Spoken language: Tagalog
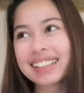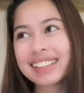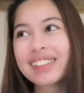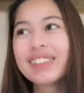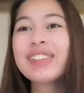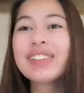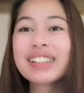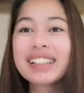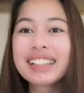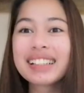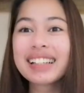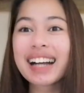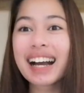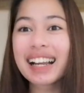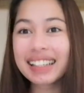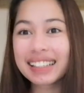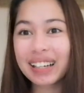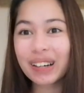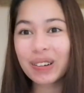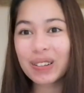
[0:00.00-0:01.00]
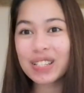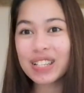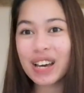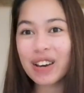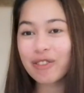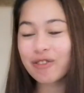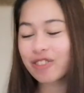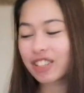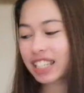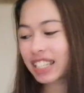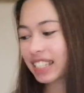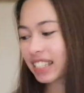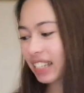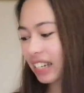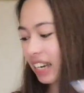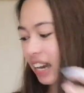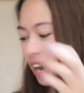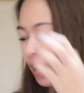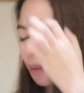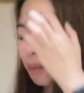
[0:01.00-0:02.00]
nung galing ako sa
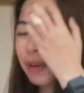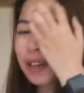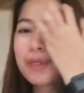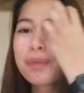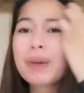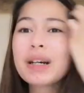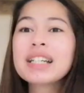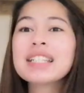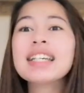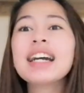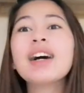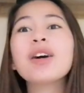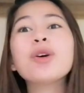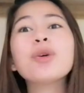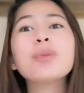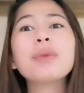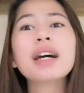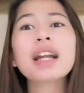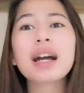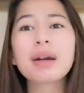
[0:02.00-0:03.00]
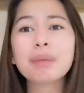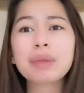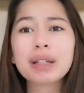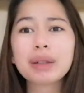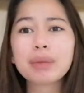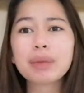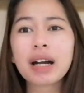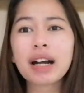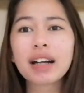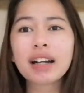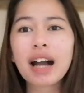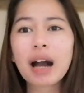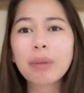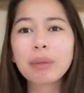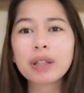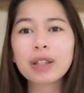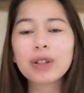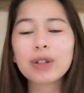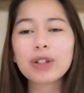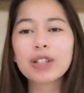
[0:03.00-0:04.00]
MVC, meron pa kasi ako maraming mga
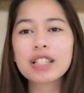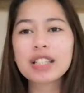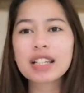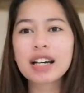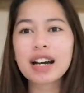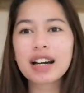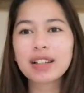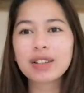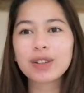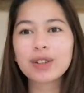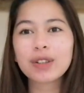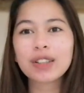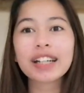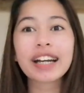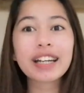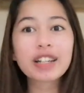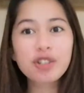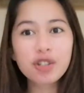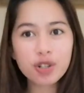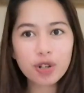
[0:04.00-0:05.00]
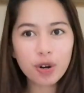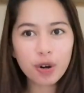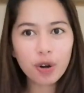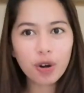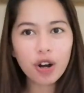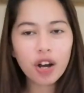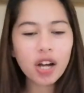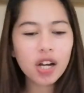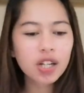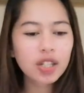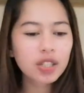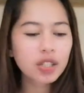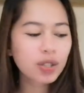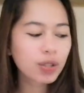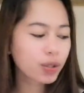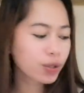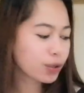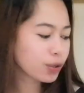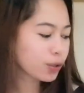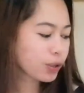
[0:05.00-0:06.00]
gamit doon sa ano, kay Dro
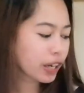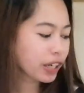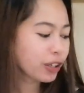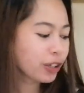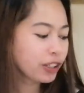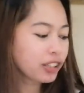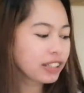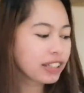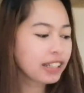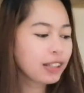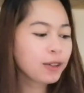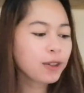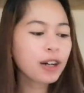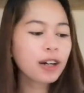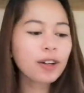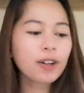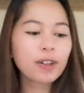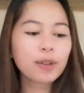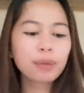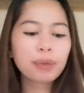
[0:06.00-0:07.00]
So, ayan, kinuha ko,